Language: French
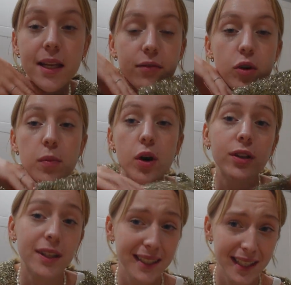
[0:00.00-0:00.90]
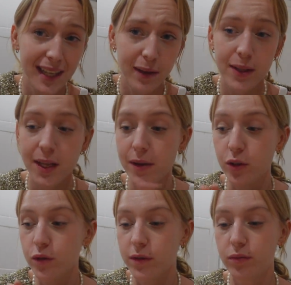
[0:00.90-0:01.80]
Niveau mode, c'est terminé.
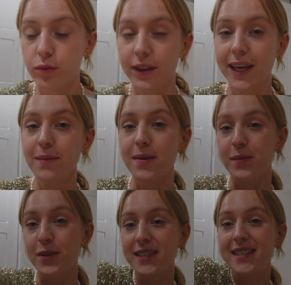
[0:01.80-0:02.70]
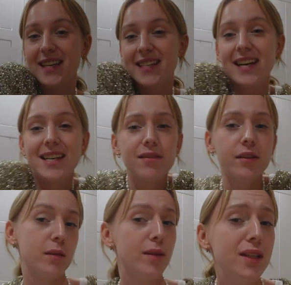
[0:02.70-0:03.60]
Maintenant je vais vous montrer mes petits achats livres.
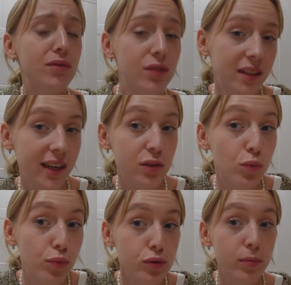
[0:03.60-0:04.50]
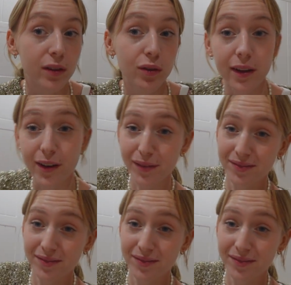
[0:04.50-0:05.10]
C'est peut-être ce qui vous intéresse le plus maintenant d'ailleurs,